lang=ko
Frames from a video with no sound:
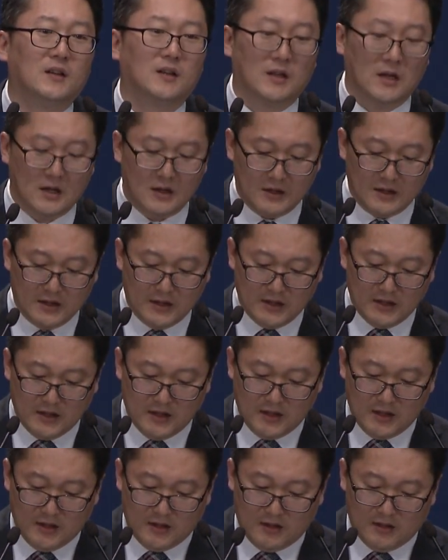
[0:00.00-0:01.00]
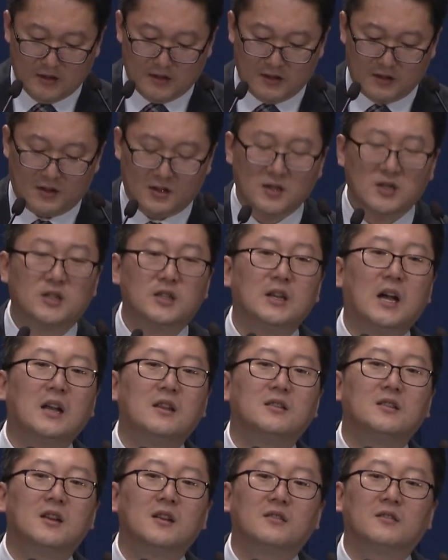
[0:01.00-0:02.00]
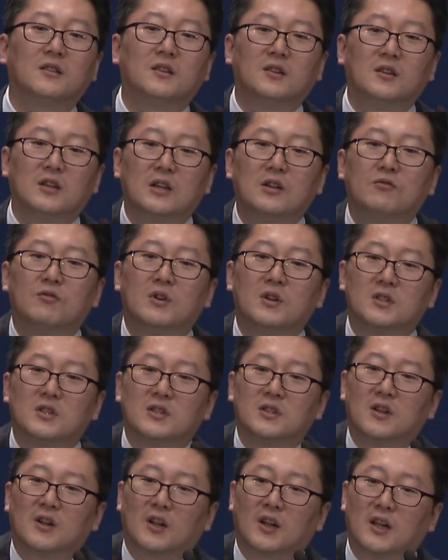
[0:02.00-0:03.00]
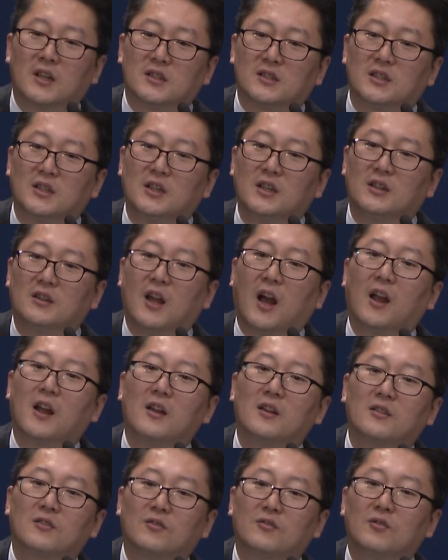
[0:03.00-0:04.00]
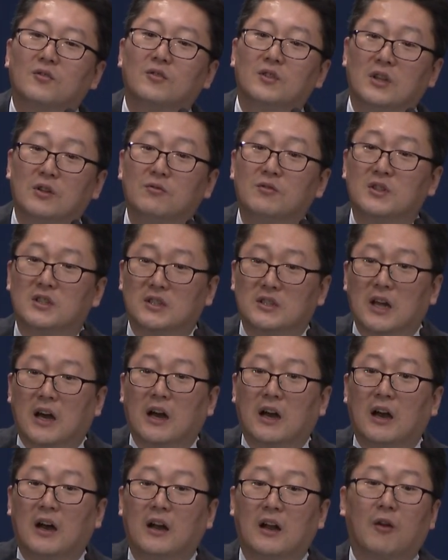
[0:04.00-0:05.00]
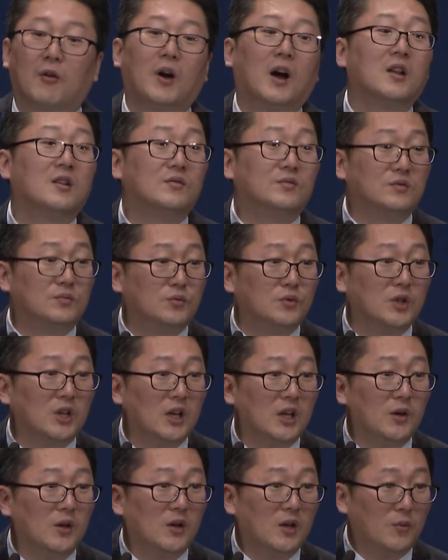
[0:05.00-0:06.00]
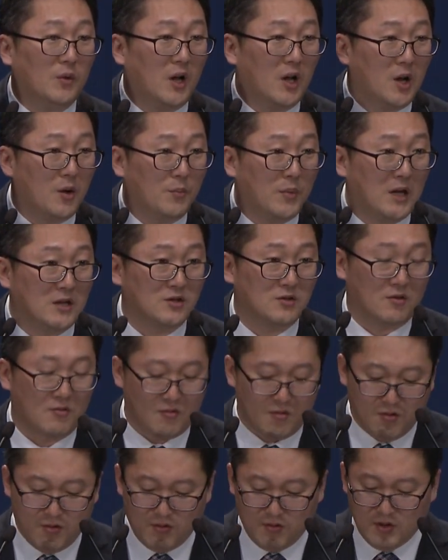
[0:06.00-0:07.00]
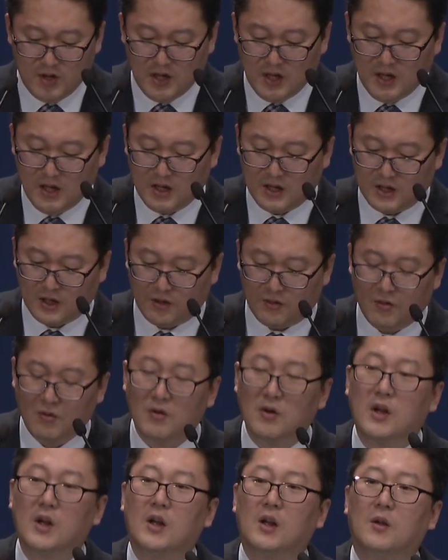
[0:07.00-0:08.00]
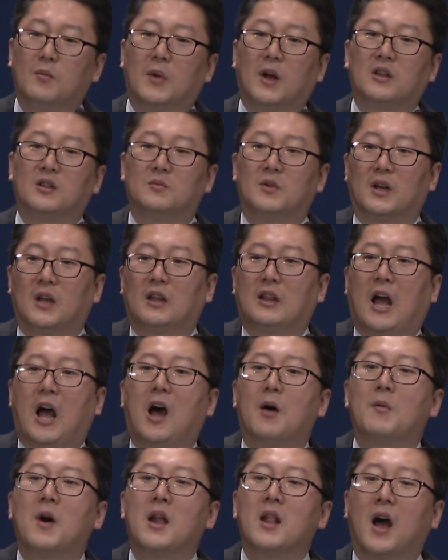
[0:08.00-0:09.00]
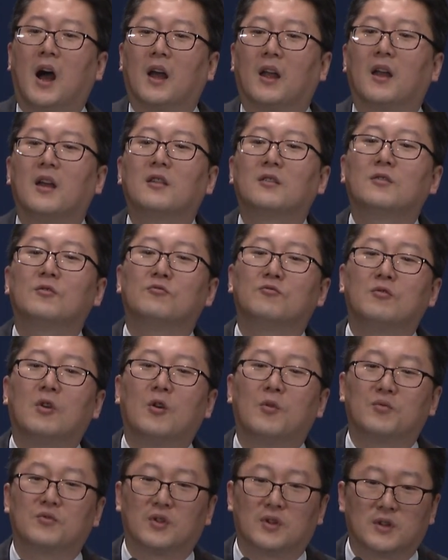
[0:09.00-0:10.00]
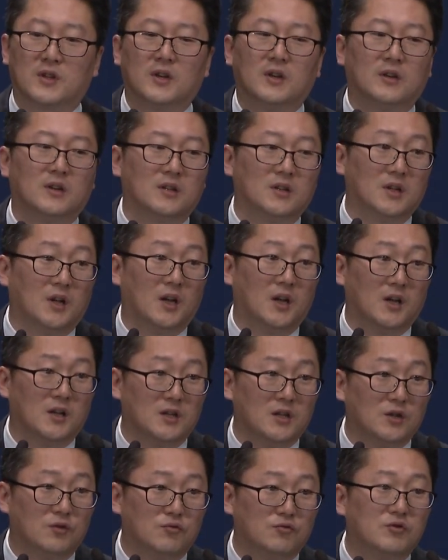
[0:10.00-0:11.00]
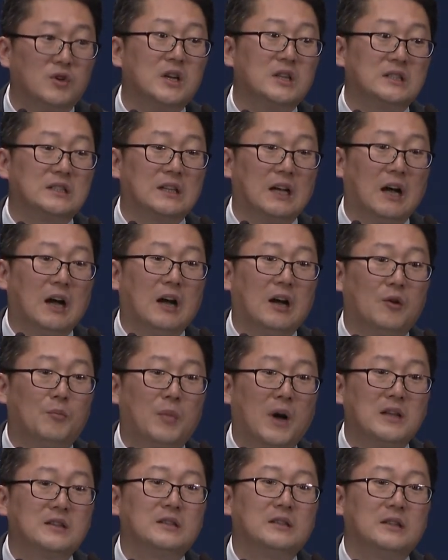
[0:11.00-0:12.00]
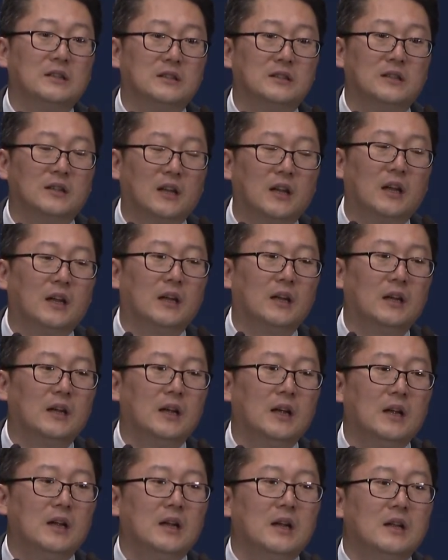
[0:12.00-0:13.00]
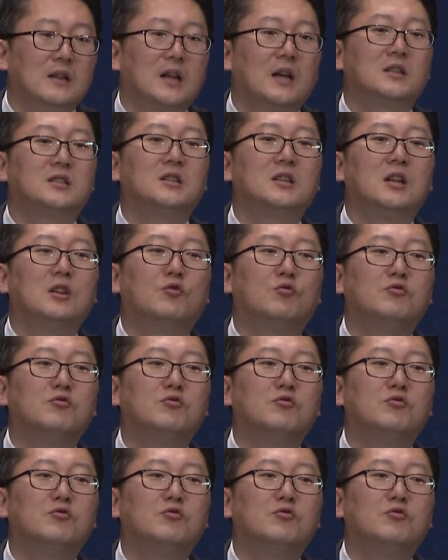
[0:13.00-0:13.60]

그러니까 어, 뜻이 하늘에서 이루어진 것 같이 땅에서도 이루어지다라고 하는 부분이 하나 빠졌고 그리고 마지막에 다만 악에서 구하옵소서 이 두 가지가 빠져 있는데 사실 이